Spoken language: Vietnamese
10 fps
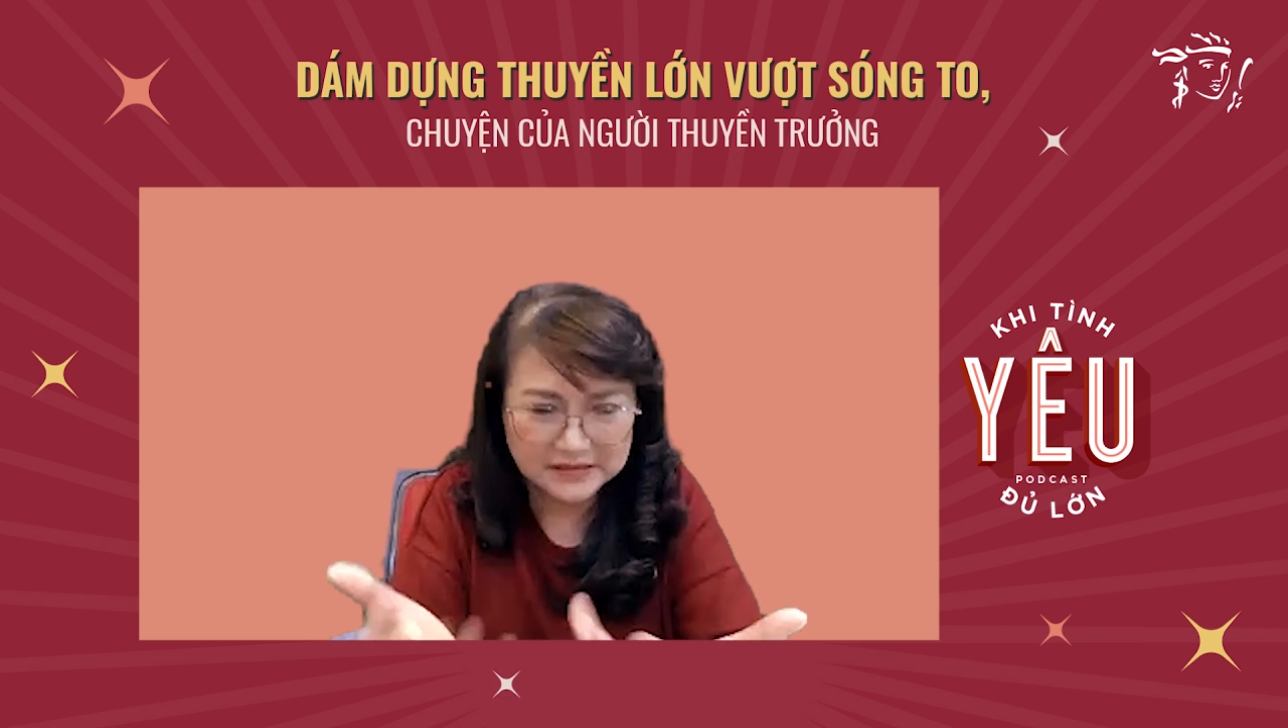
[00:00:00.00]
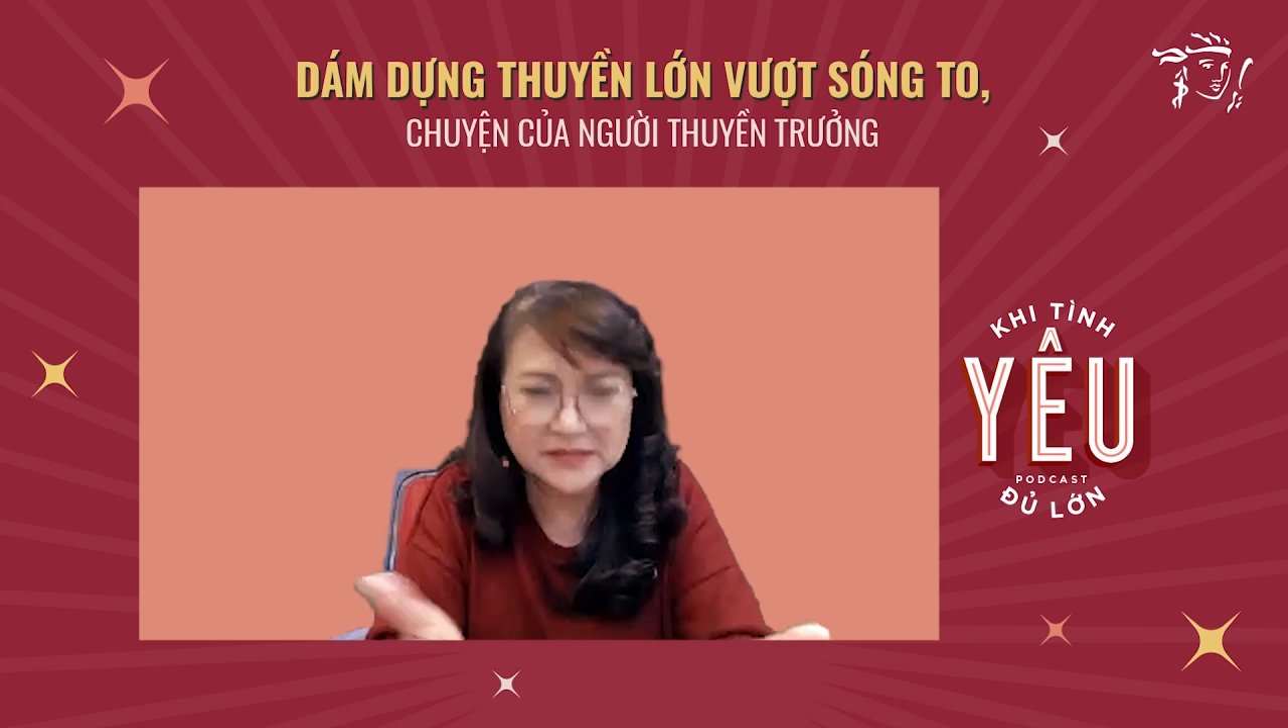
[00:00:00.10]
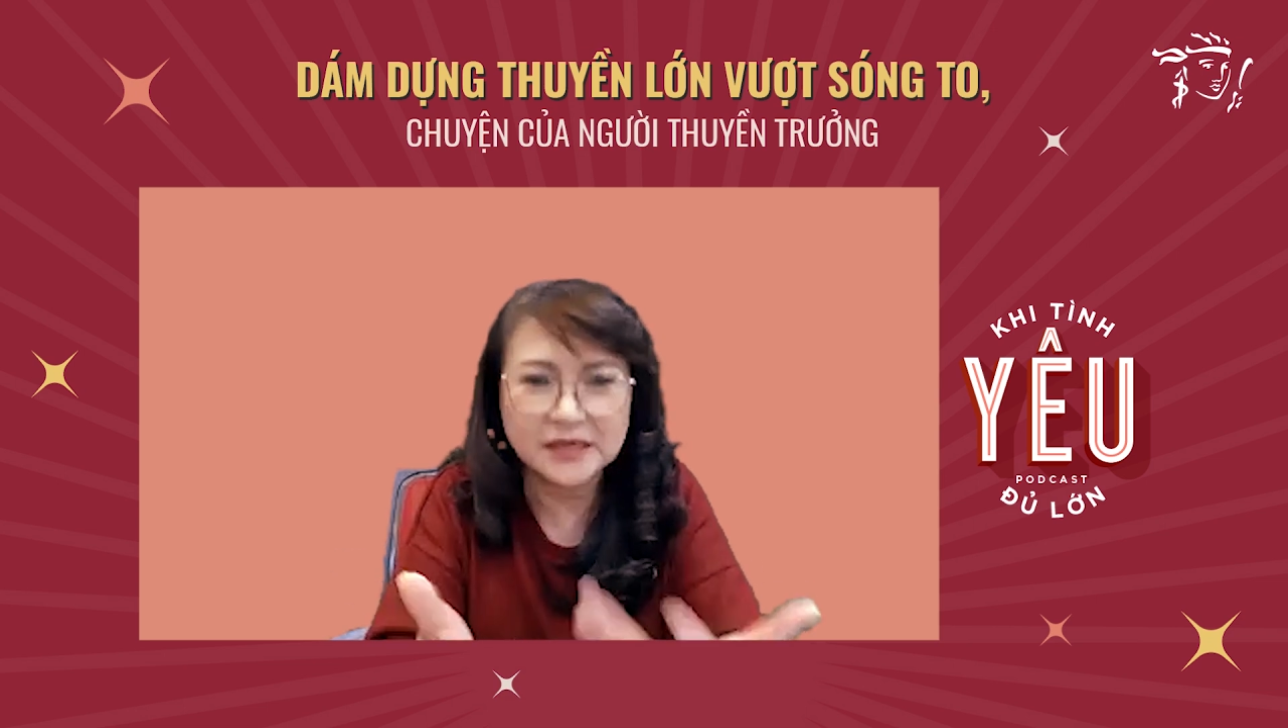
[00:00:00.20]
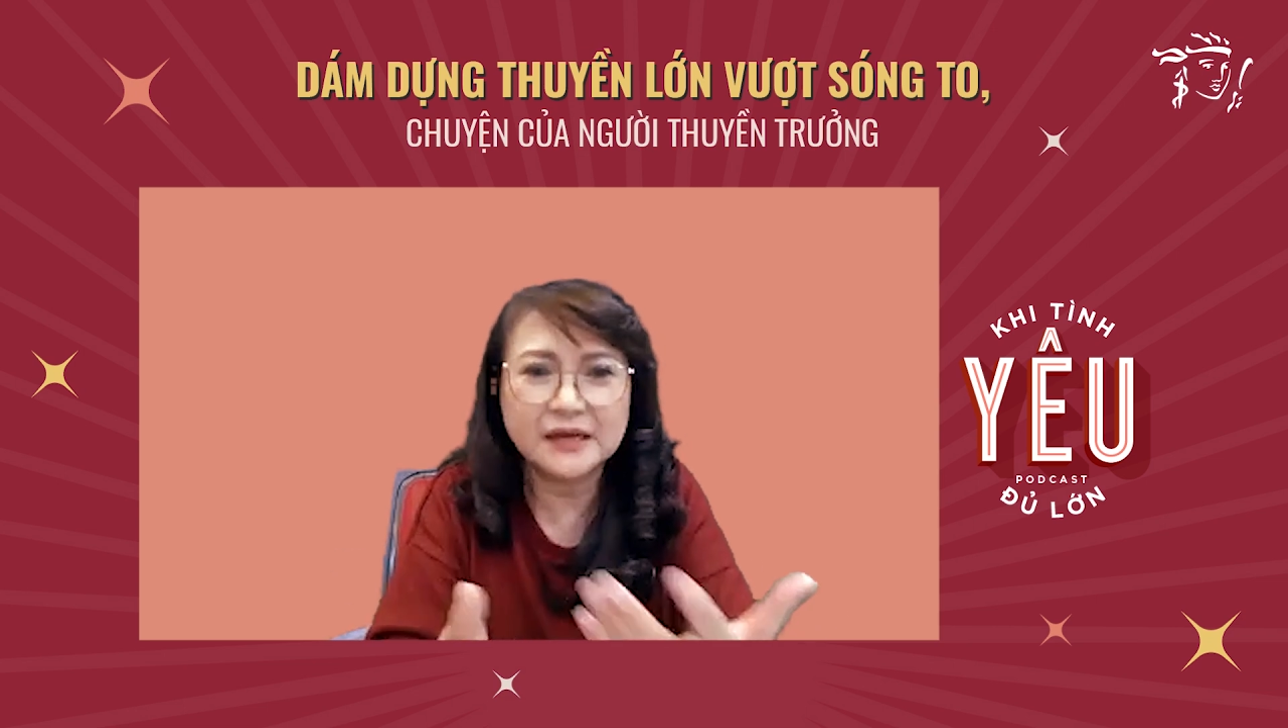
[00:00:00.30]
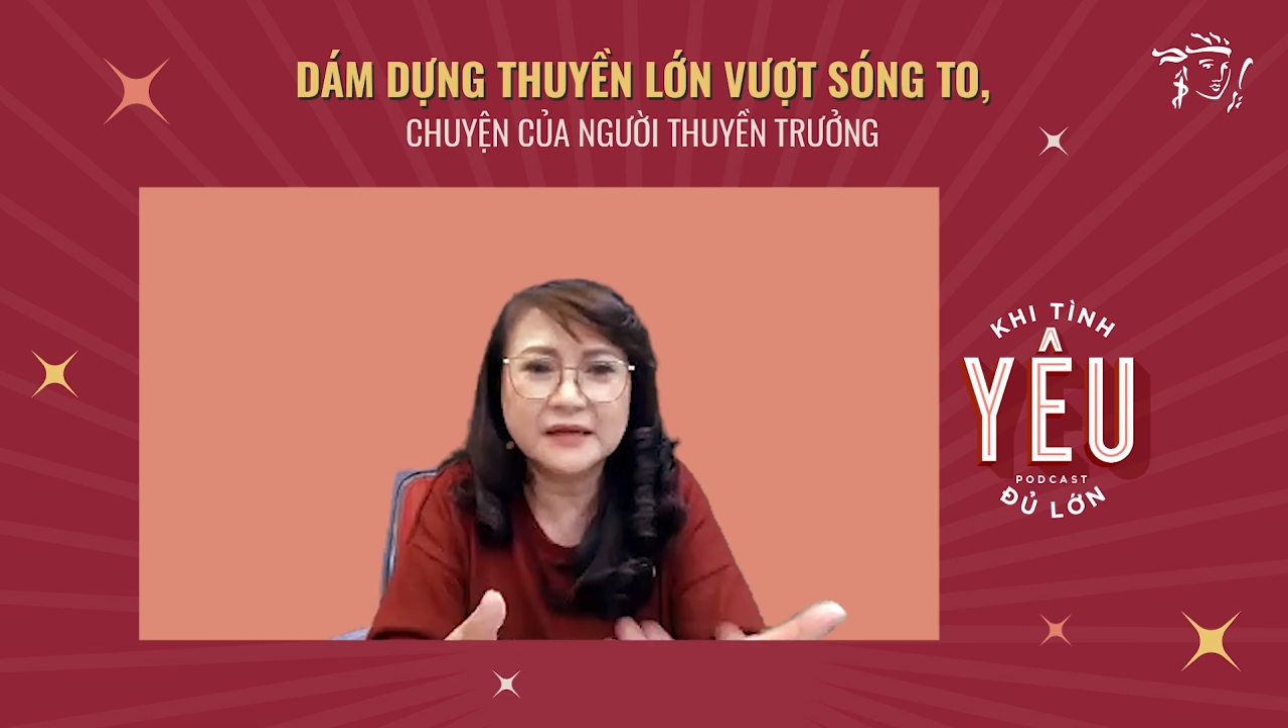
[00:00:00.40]

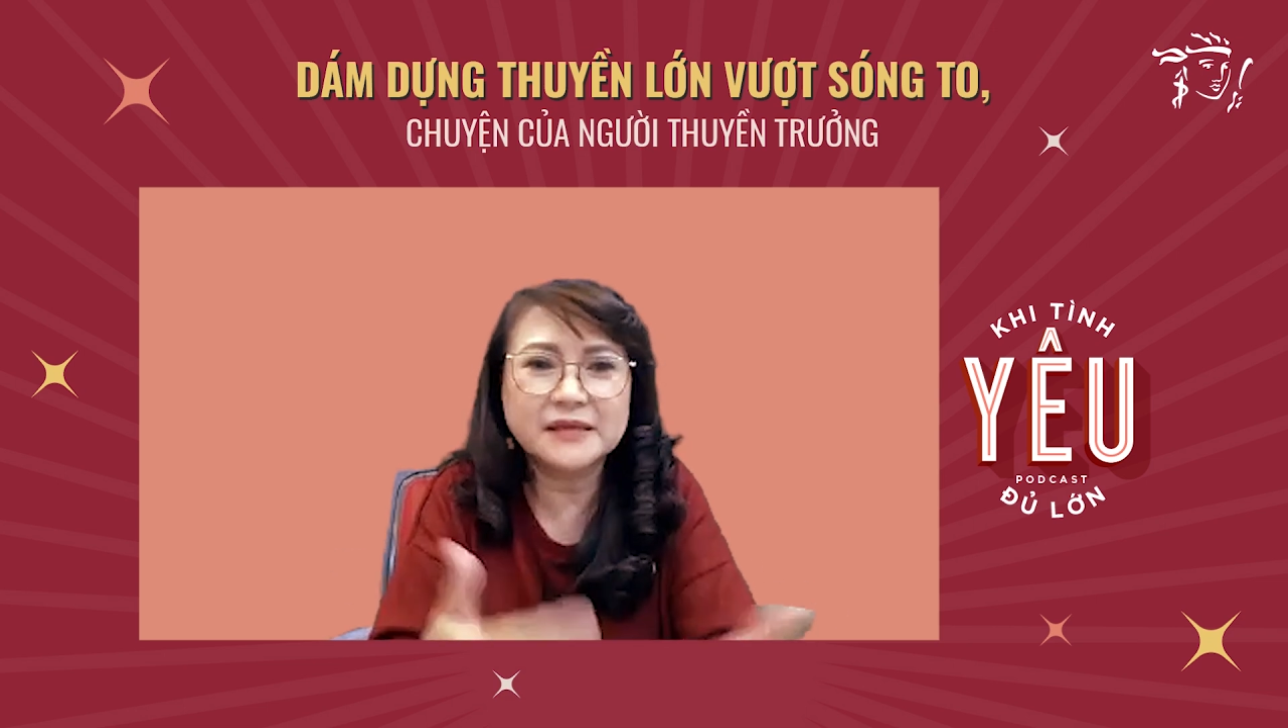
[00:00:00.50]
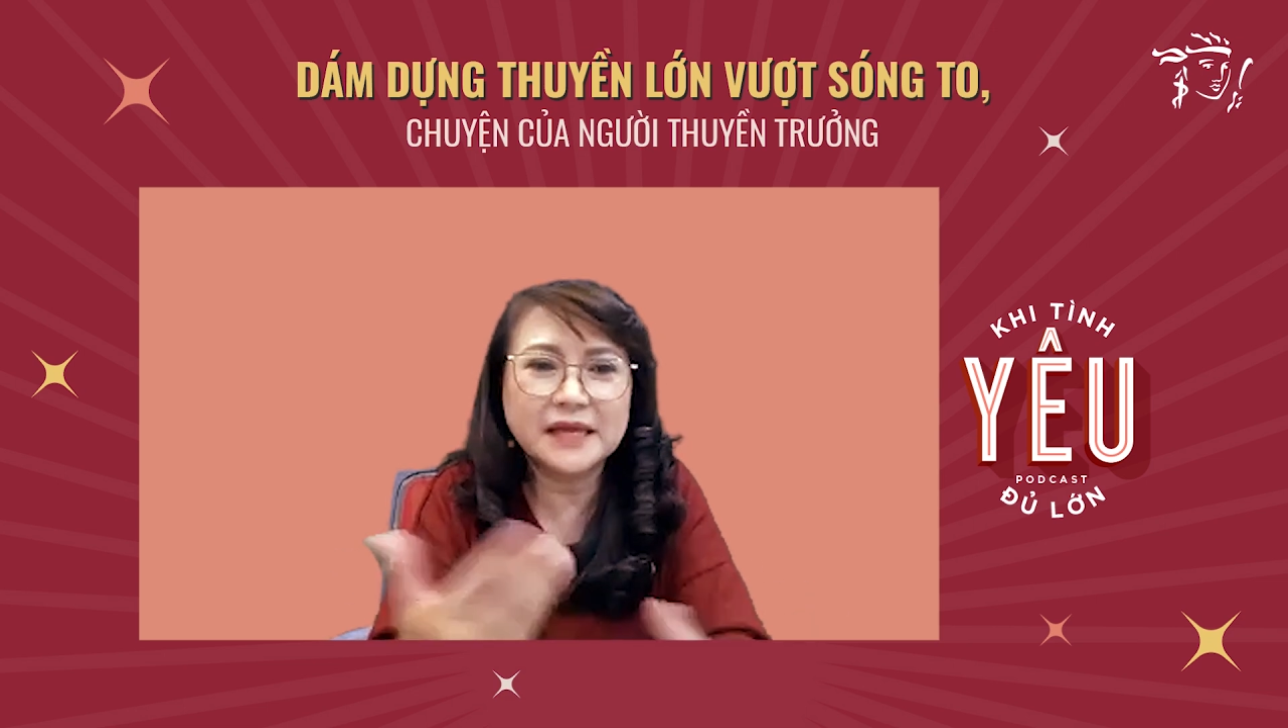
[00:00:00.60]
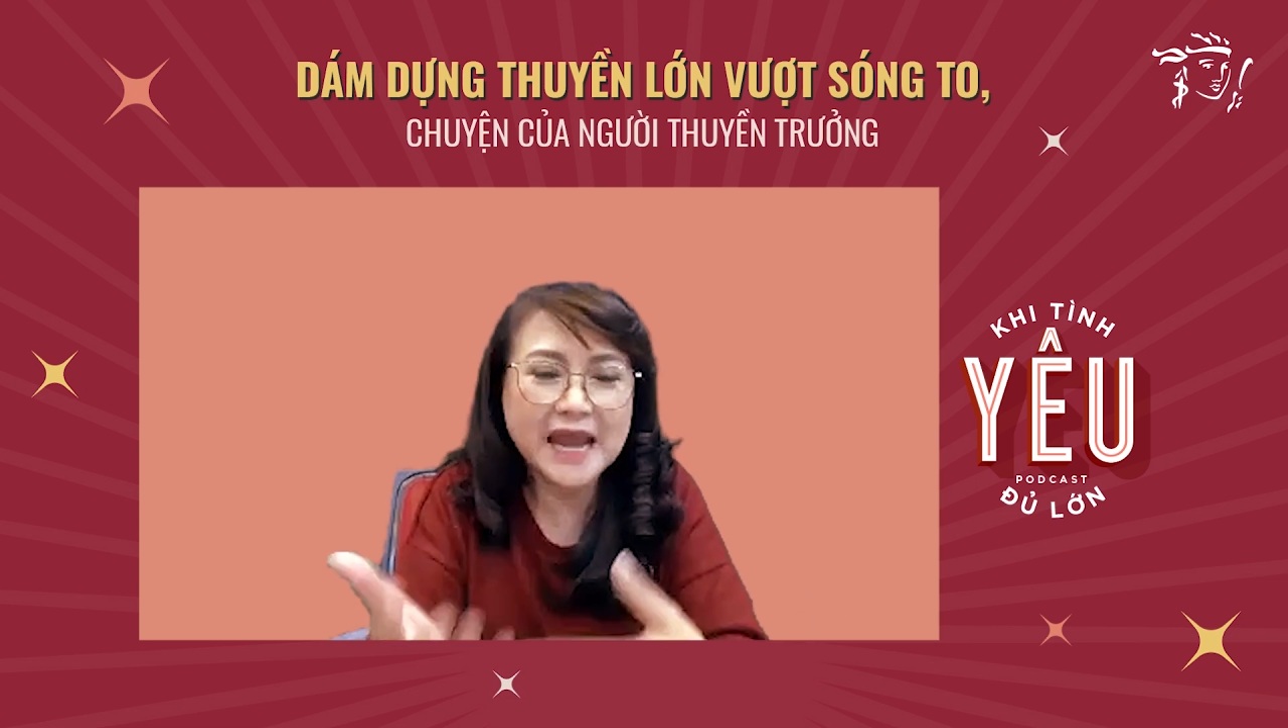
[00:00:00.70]
và chị